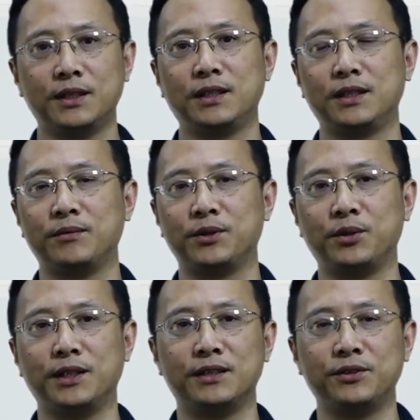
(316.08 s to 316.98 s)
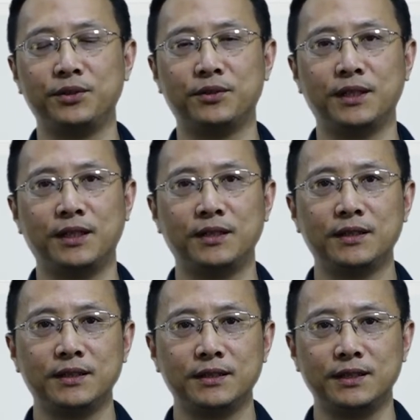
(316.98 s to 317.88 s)
那么所以呢，就有了
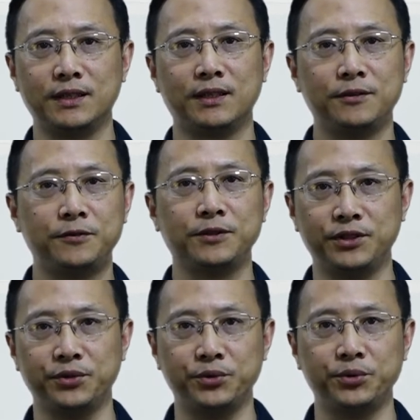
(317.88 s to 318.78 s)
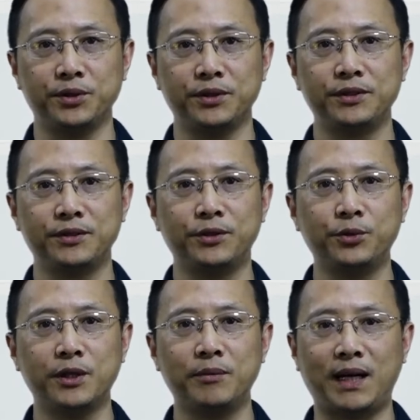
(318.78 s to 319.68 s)
这个赋值语句，就是如
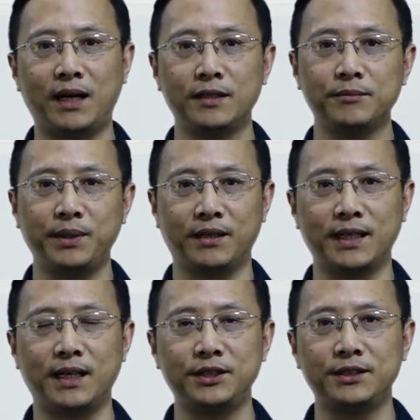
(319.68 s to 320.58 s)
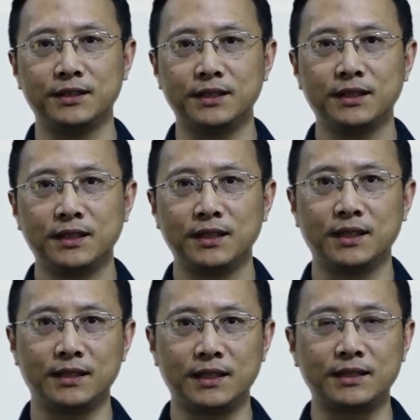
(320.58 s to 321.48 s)
何把表达式，
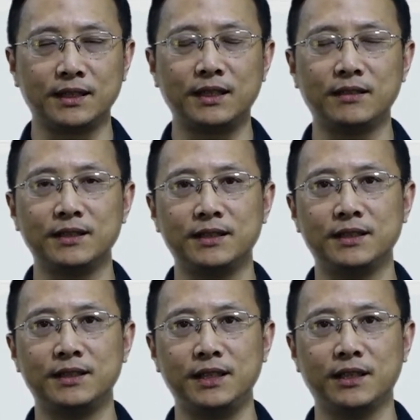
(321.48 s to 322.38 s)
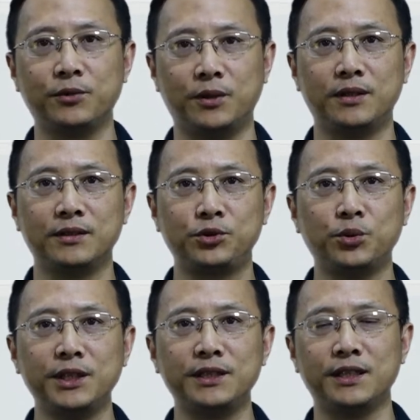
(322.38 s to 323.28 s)
呃，它得到的这个结果，中
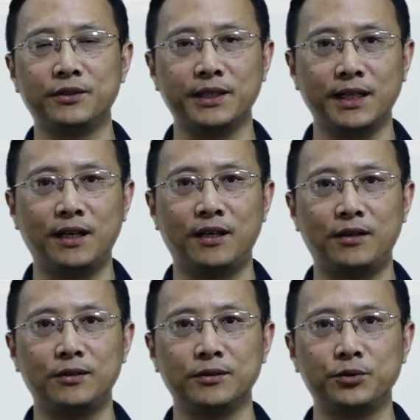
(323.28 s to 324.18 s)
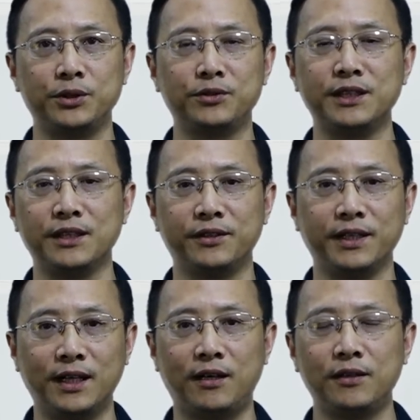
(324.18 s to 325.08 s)
间结果也好，最终结果也
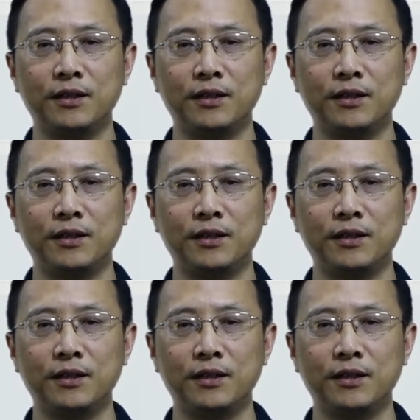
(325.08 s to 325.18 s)
好。